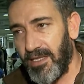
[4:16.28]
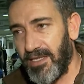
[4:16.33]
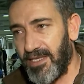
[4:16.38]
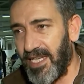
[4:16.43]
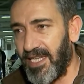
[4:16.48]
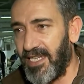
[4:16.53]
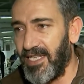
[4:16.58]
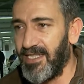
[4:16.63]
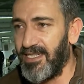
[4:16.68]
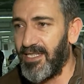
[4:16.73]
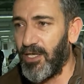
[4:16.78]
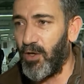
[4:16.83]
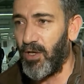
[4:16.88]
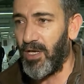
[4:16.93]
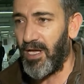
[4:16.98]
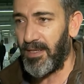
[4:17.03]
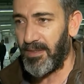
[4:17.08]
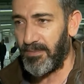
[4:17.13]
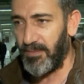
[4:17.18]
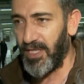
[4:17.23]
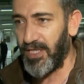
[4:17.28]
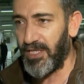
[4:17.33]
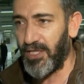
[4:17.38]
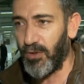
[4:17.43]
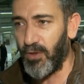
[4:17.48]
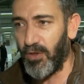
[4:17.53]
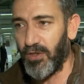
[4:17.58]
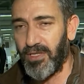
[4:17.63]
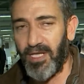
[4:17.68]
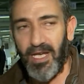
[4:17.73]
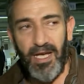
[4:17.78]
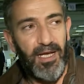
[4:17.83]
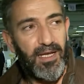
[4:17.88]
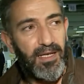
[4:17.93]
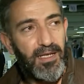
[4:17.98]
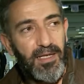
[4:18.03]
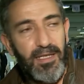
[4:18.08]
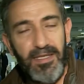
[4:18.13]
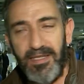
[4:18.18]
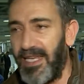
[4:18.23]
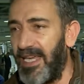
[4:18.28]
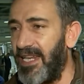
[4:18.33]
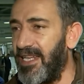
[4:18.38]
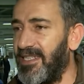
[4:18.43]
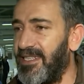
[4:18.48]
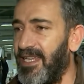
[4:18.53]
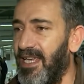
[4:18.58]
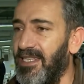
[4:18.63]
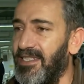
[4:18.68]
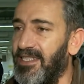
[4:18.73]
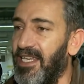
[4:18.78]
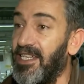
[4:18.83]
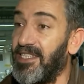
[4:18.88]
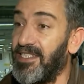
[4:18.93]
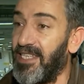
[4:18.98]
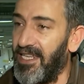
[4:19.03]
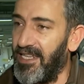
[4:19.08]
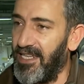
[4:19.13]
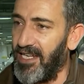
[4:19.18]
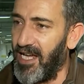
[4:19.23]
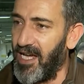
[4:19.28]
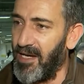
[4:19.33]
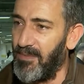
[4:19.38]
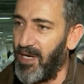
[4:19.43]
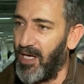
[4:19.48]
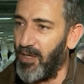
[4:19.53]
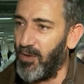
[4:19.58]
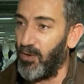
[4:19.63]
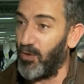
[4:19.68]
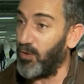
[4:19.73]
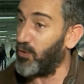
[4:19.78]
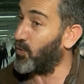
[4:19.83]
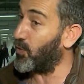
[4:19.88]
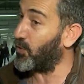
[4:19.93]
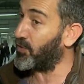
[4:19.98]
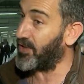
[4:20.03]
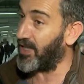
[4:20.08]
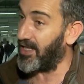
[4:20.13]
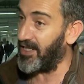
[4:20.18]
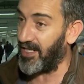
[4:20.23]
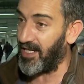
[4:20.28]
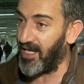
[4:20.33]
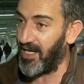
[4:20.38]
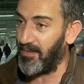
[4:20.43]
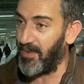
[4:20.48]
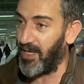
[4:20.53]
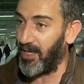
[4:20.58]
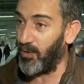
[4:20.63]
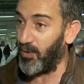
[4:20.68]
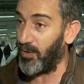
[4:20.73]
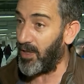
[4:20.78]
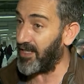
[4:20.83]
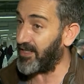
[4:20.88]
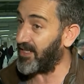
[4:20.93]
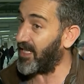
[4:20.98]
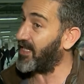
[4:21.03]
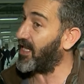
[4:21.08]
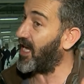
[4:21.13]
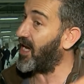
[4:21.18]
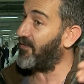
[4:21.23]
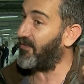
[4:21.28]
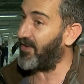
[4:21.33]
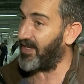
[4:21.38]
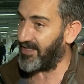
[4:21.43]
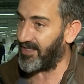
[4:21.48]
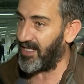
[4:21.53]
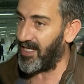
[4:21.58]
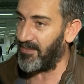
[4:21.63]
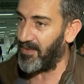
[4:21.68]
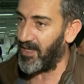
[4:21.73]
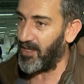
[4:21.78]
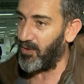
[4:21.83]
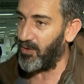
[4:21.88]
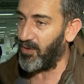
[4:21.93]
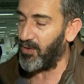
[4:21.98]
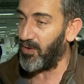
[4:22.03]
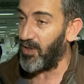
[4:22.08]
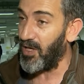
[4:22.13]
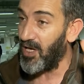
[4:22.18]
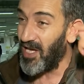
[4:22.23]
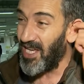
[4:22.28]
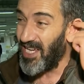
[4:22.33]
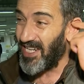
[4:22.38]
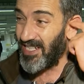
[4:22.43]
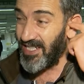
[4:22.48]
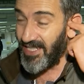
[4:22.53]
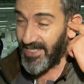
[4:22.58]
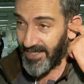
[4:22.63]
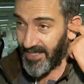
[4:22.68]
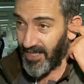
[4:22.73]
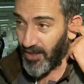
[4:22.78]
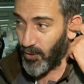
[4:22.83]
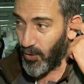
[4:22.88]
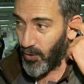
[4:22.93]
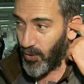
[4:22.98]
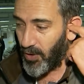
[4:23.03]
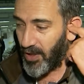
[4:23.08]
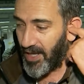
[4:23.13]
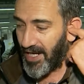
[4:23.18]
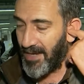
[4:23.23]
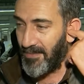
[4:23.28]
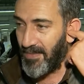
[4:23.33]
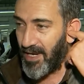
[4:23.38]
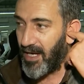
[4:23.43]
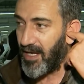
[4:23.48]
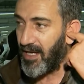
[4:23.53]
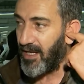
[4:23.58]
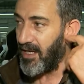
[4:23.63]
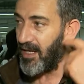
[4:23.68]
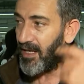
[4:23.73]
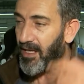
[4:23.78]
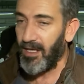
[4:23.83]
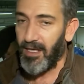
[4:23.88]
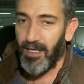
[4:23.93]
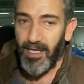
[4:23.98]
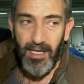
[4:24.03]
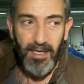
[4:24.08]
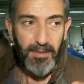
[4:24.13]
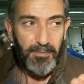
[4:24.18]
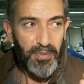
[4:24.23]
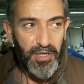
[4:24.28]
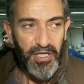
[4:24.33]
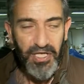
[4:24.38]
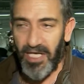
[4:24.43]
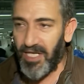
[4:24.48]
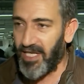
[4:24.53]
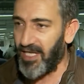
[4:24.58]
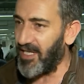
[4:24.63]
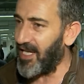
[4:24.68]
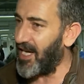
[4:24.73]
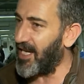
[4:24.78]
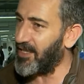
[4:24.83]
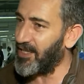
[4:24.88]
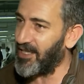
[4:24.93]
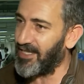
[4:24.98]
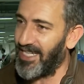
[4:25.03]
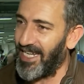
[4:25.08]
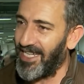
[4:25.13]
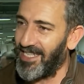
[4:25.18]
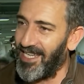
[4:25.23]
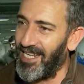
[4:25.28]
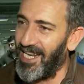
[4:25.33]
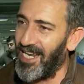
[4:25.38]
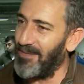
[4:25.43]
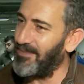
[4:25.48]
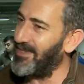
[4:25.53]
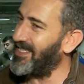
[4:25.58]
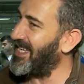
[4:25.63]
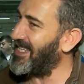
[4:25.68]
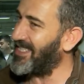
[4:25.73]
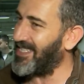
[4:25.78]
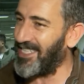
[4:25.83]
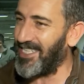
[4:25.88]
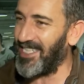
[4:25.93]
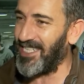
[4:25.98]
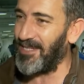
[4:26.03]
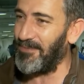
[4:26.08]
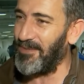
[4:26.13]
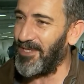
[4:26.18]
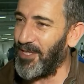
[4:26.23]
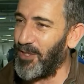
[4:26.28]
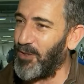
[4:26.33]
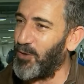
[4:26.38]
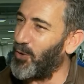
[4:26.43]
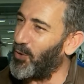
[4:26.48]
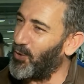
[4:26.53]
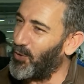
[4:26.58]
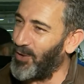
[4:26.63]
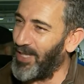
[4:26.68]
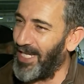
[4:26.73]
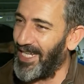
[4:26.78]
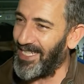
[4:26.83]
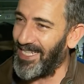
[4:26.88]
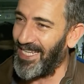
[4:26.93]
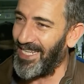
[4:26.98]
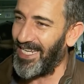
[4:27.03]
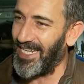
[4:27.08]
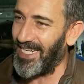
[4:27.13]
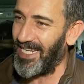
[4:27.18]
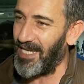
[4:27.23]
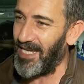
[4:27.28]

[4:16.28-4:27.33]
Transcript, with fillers: 8 lira olan bir sigorta denizde 80 liraya mal oluyor, 90 liraya mal oluyor, hatta daha fazlaya mal oluyor riskli görüyorlar ama e, bir şekilde artık teknelerimiz eskisi gibi kötü tekne değil.